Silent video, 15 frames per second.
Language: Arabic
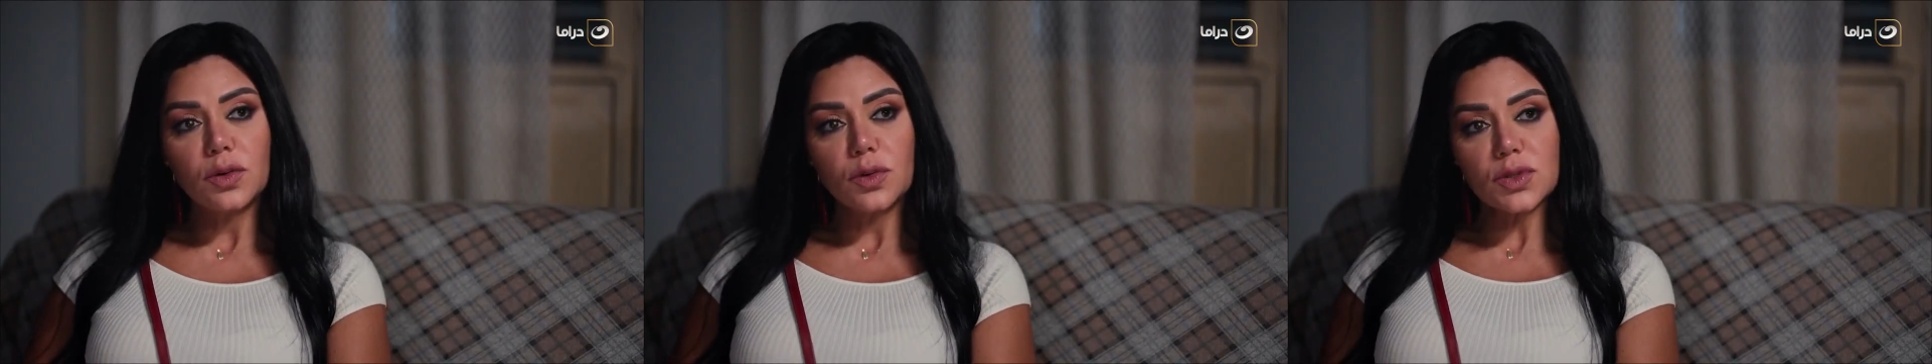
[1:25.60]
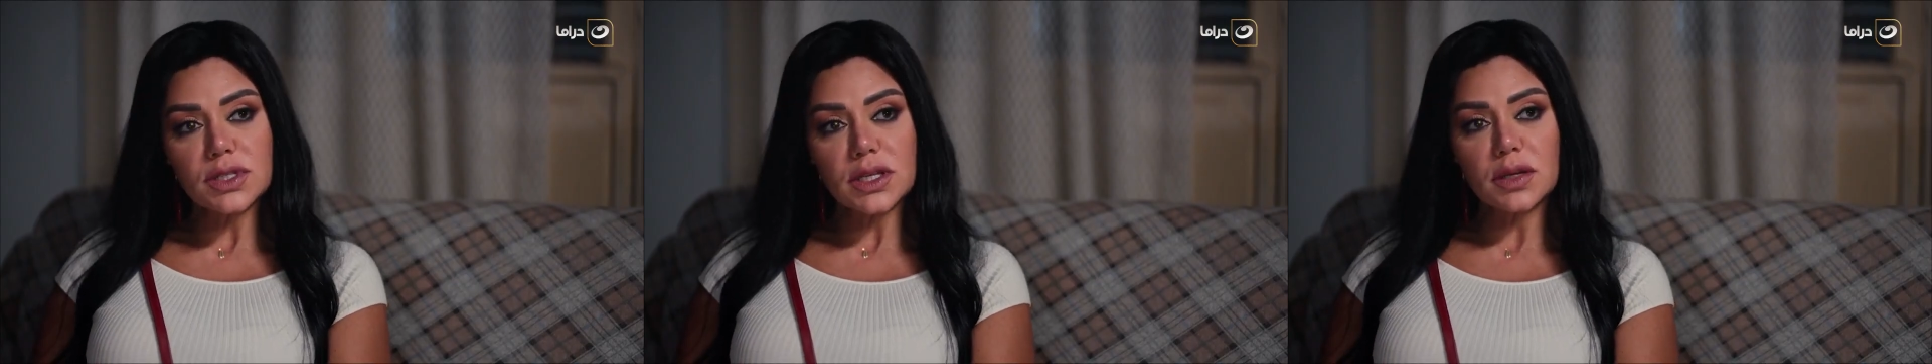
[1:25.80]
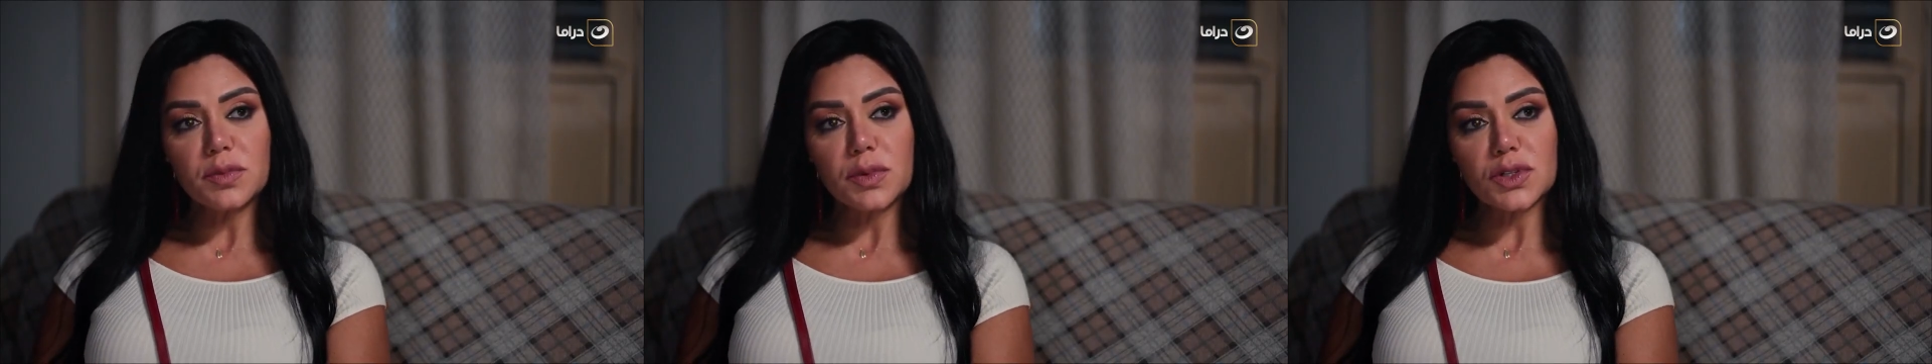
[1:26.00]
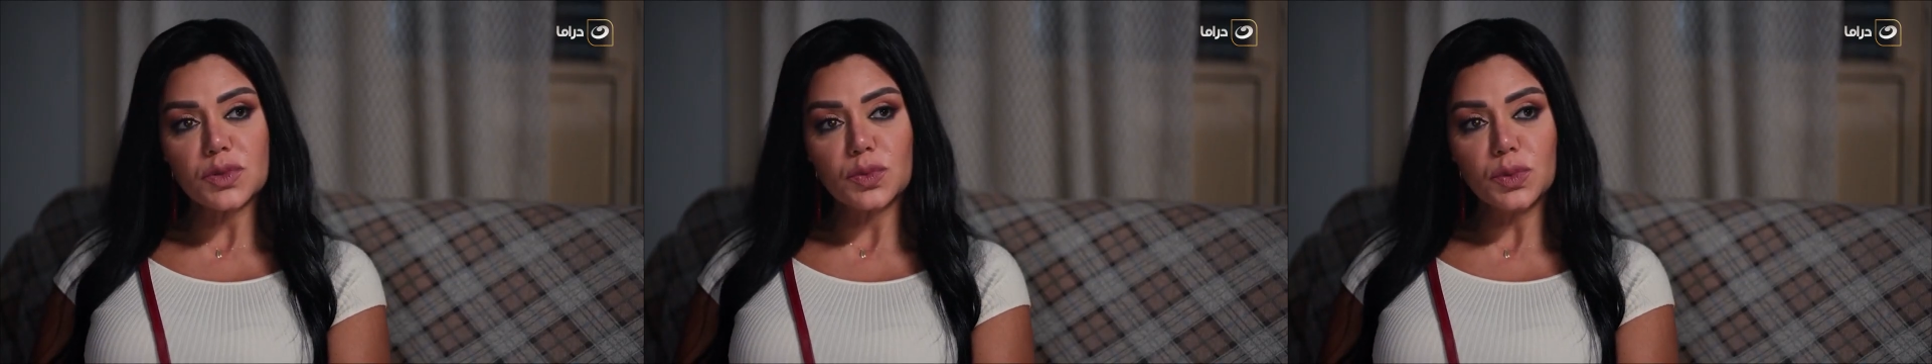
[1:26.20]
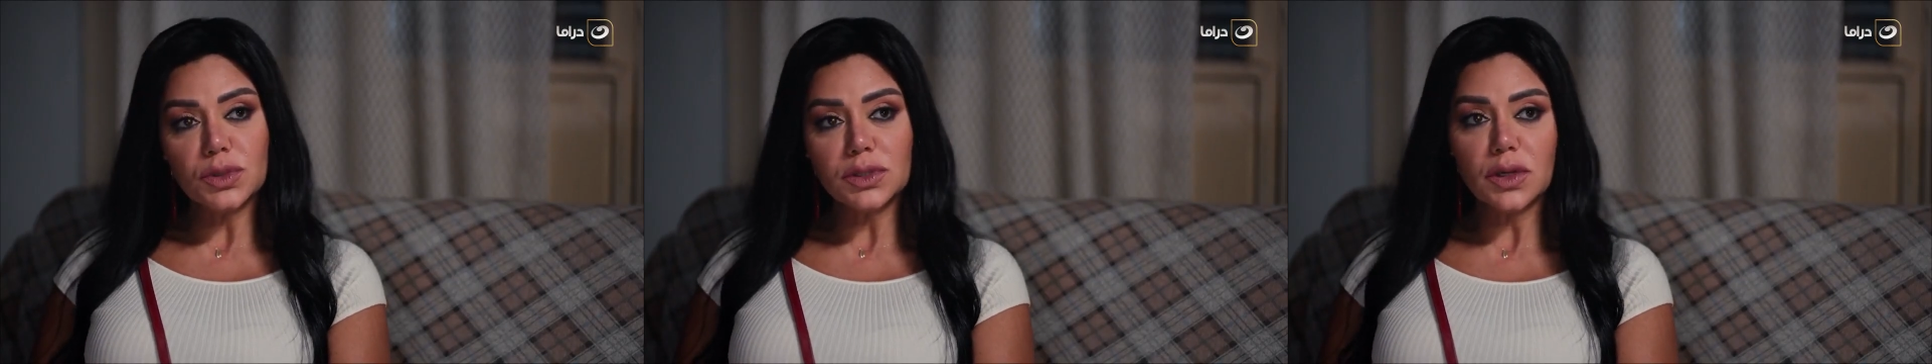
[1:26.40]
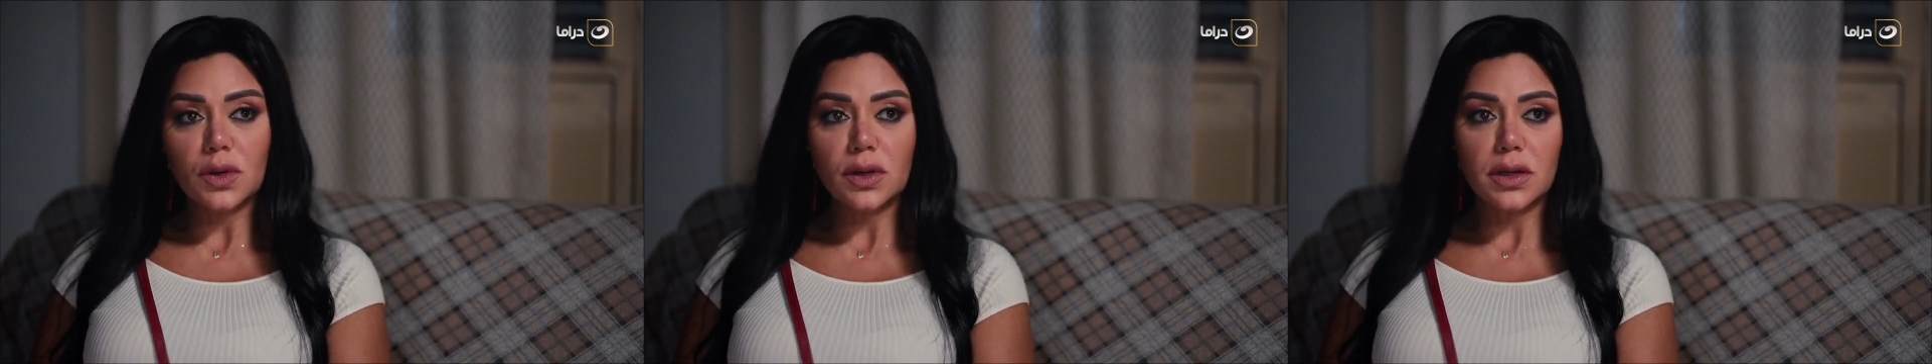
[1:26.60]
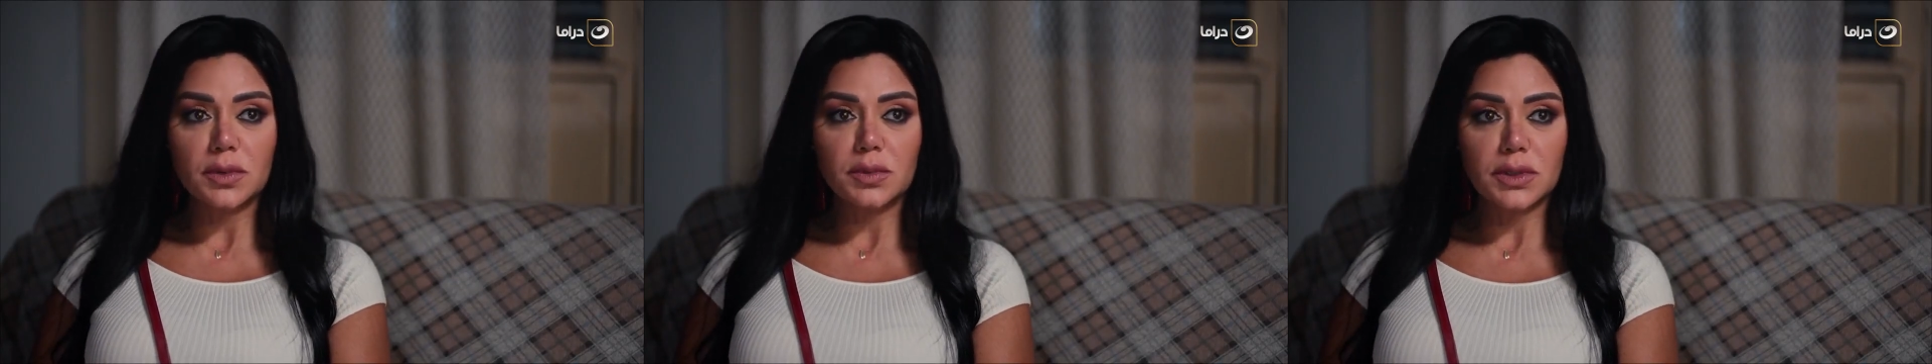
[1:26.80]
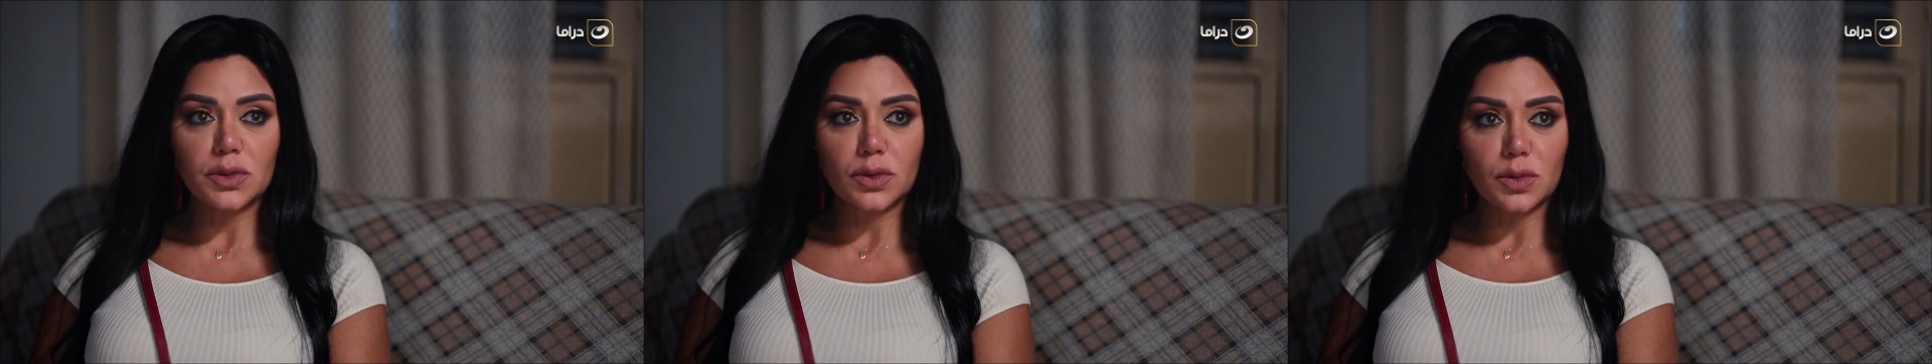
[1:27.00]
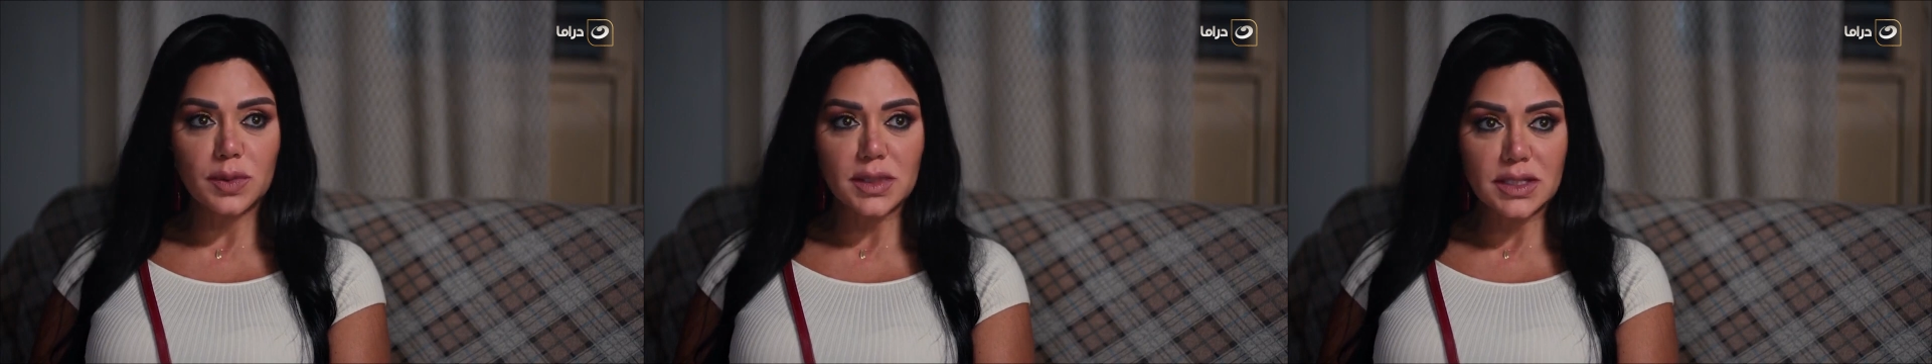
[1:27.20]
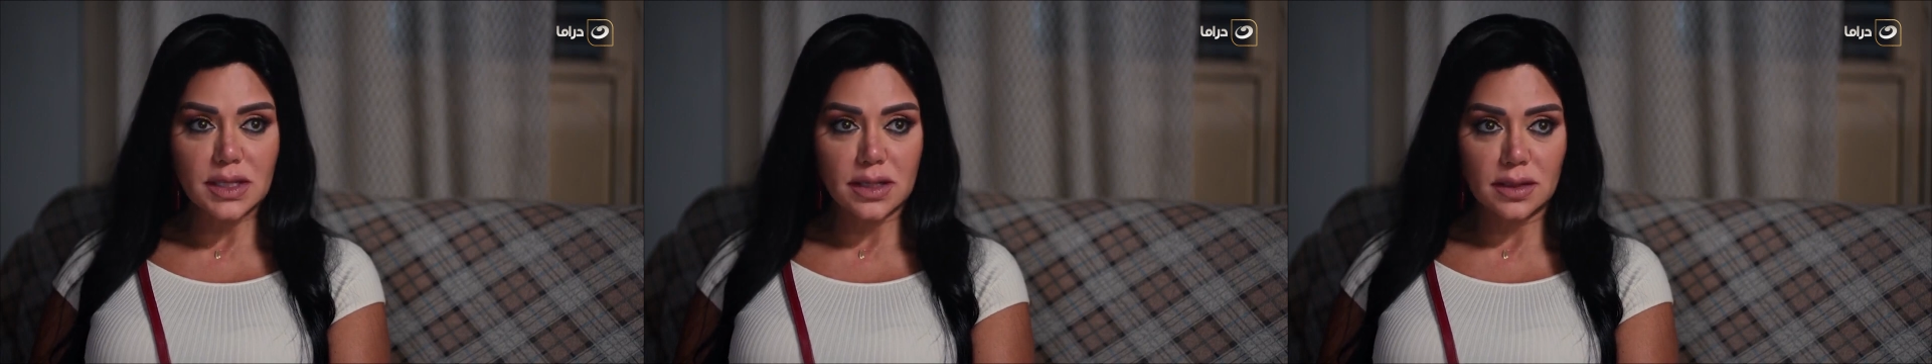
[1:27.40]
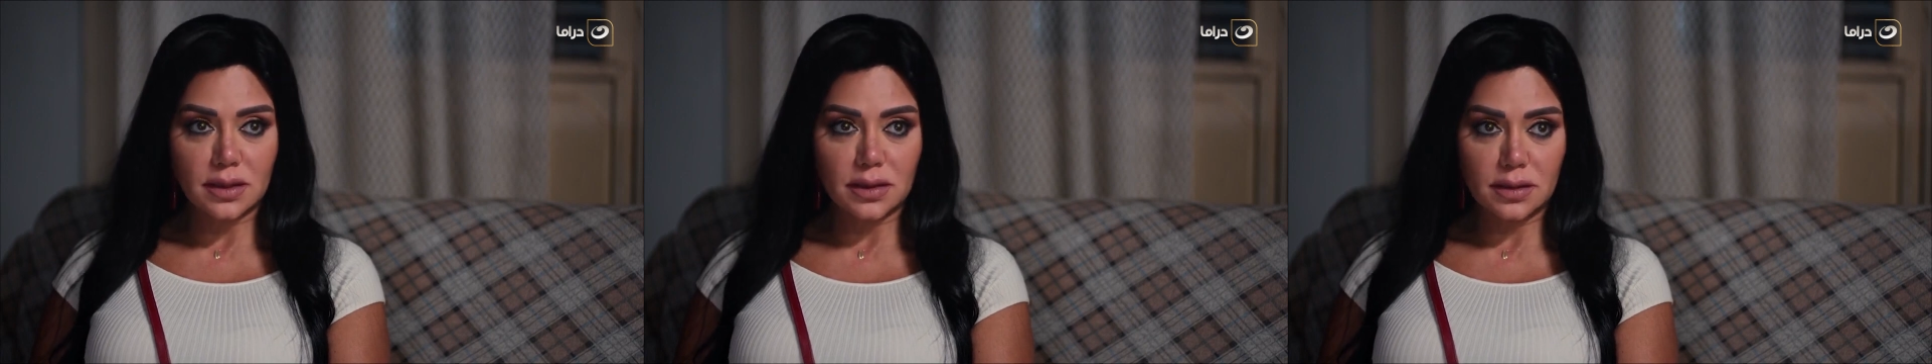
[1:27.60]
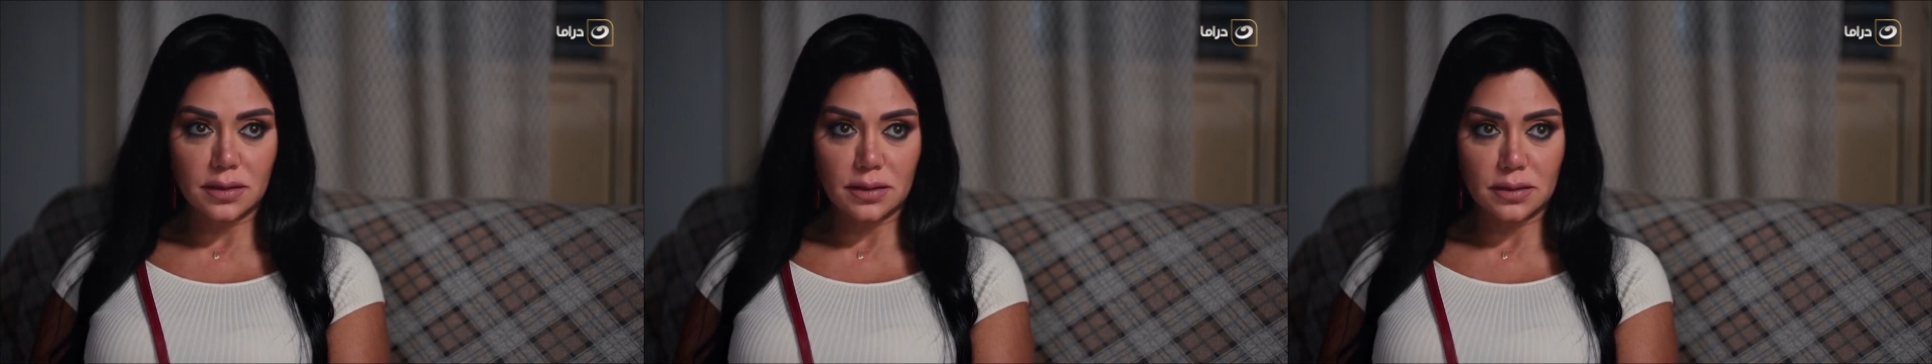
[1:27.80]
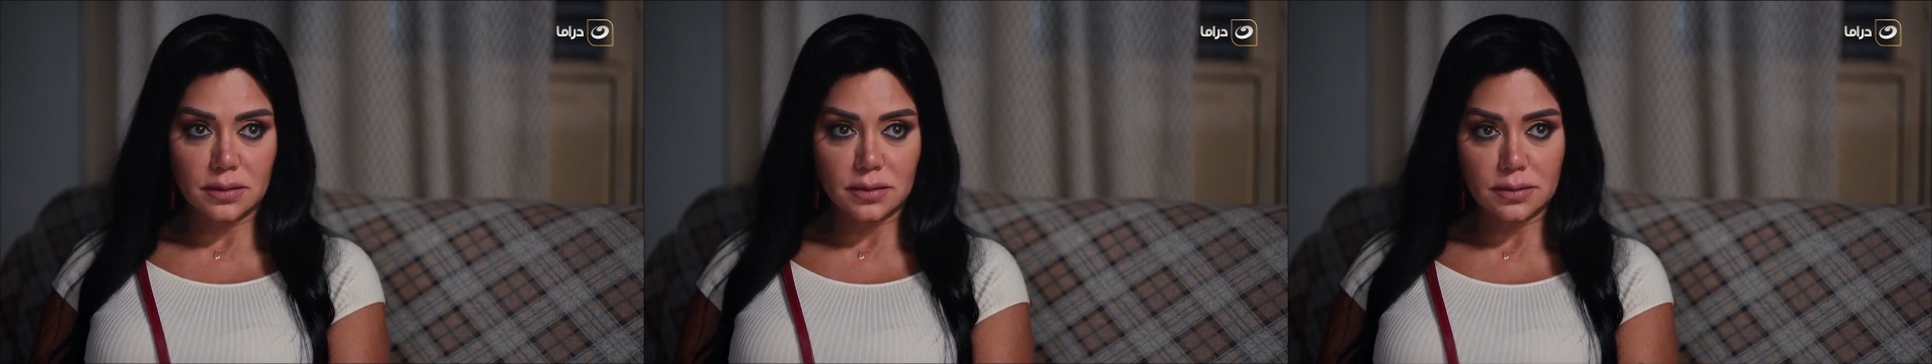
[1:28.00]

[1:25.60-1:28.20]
فلوسك مظبوطة ولا مضروبة زيك؟